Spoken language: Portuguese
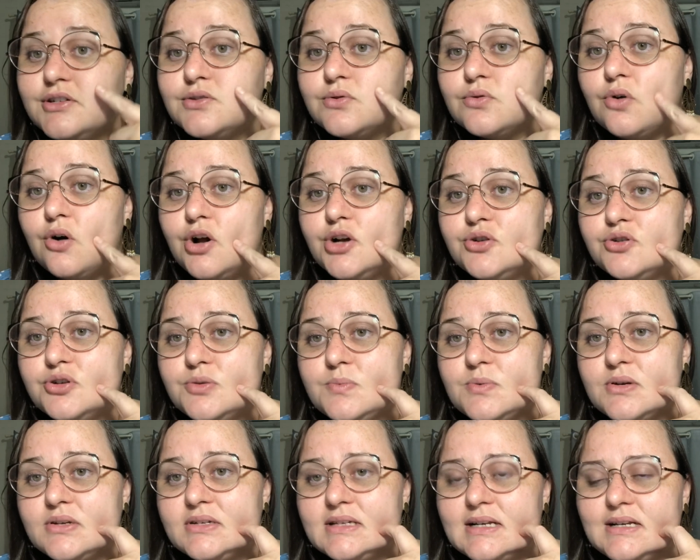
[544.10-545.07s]
do Código de
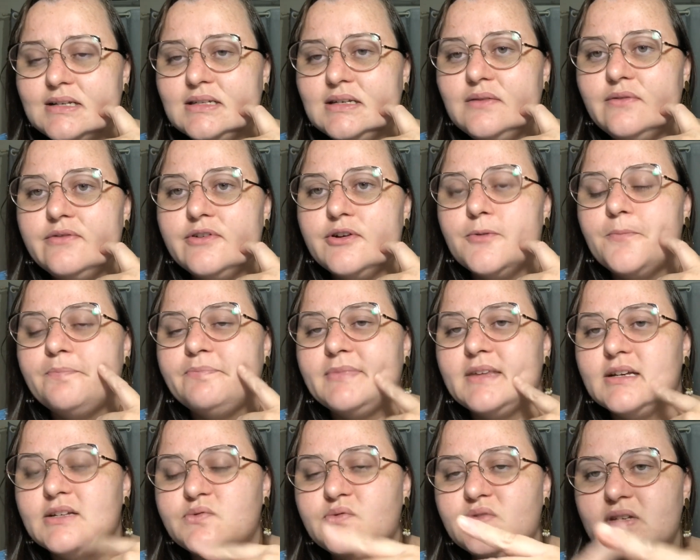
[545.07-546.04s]
Processo Civil.
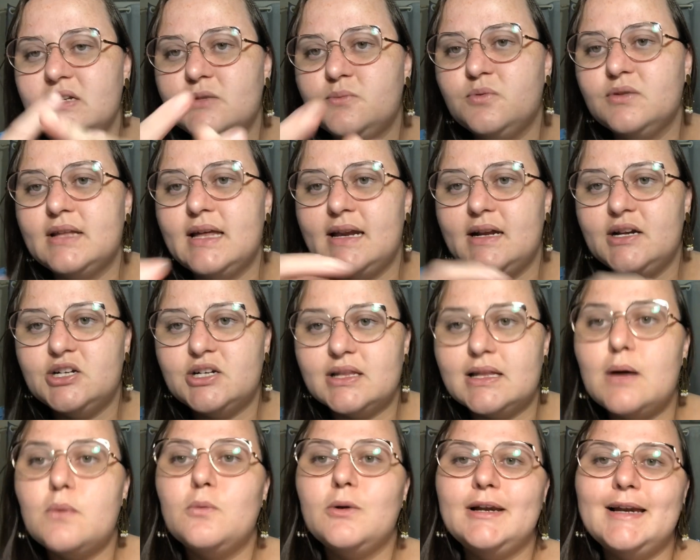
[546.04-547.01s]
Se vocês puderem já
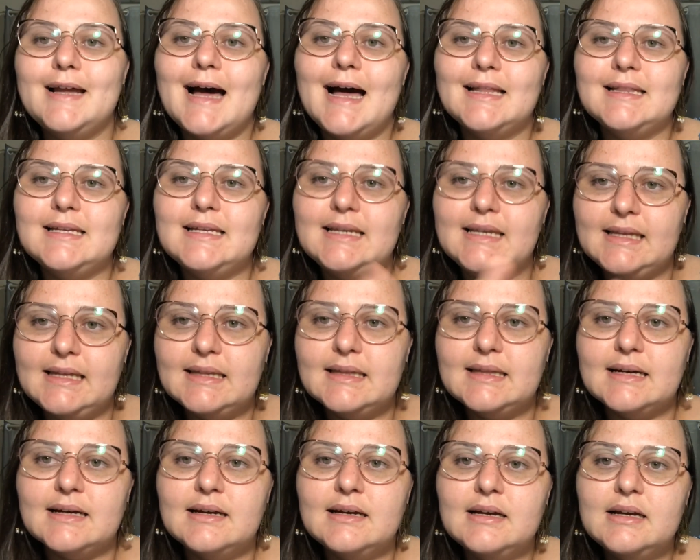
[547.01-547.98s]
dar uma olhada e
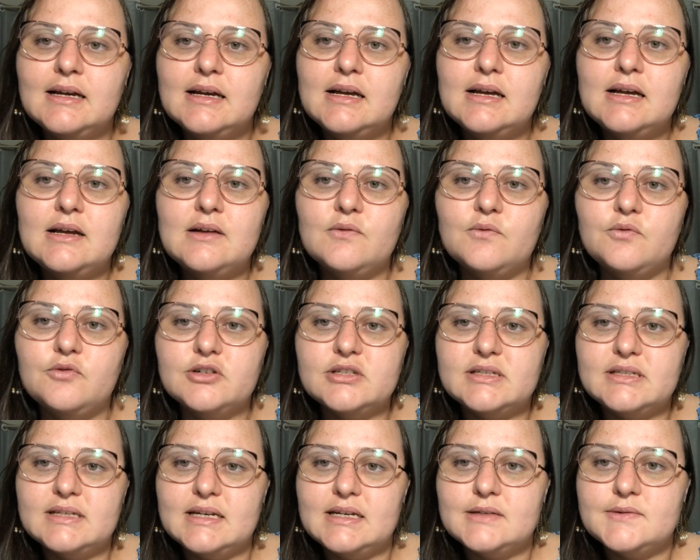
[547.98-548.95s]
lida,
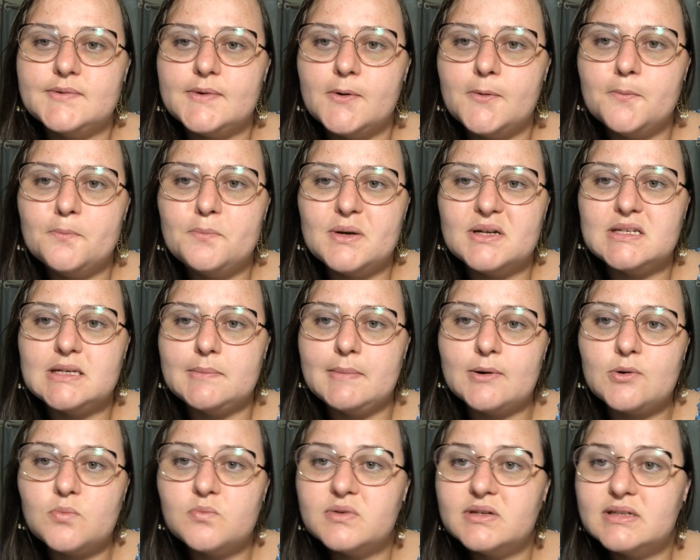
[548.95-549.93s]
vocês vão perceber
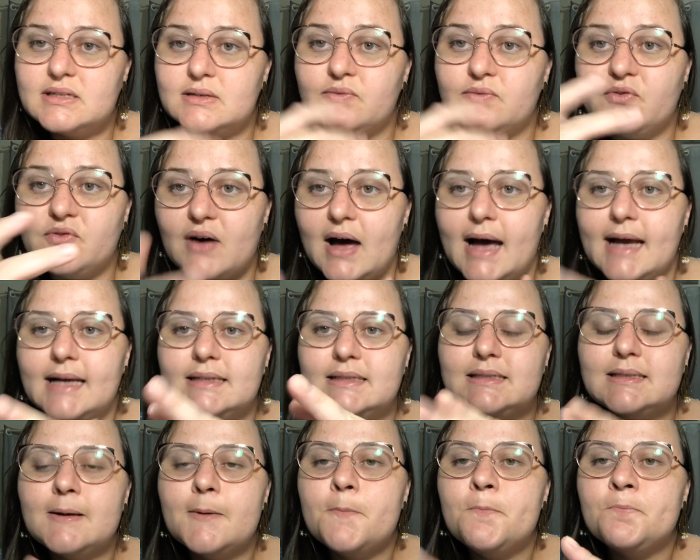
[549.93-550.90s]
como que se
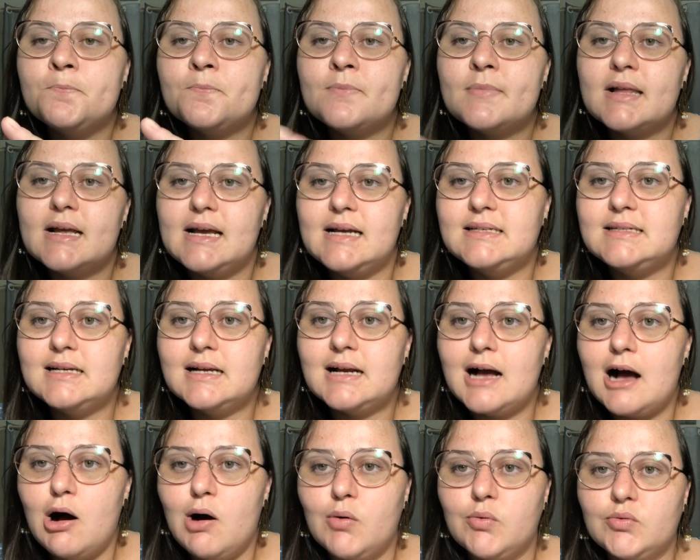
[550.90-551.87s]
faz esse
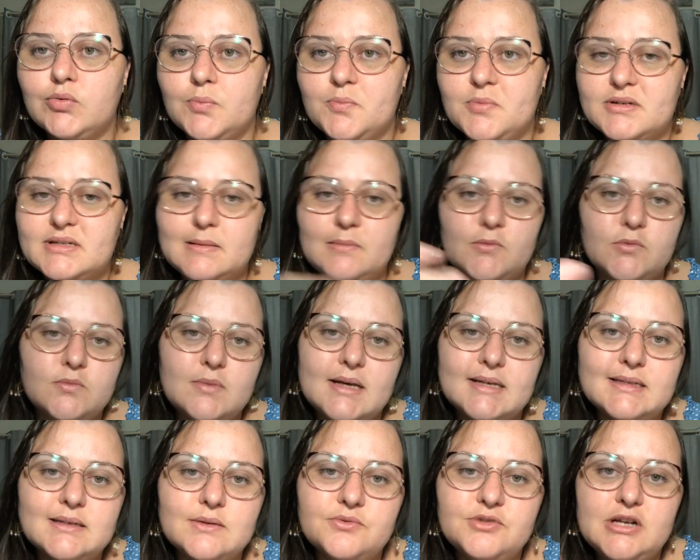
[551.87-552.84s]
cálculo. Por exemplo, uma
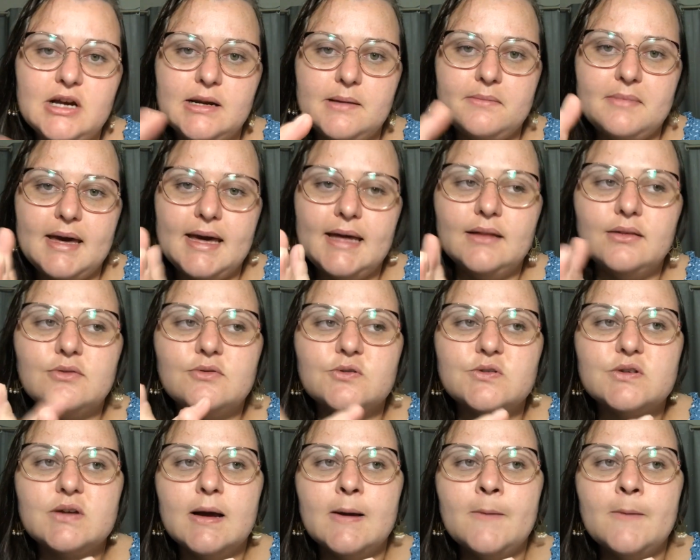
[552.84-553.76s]
ação de alimentos,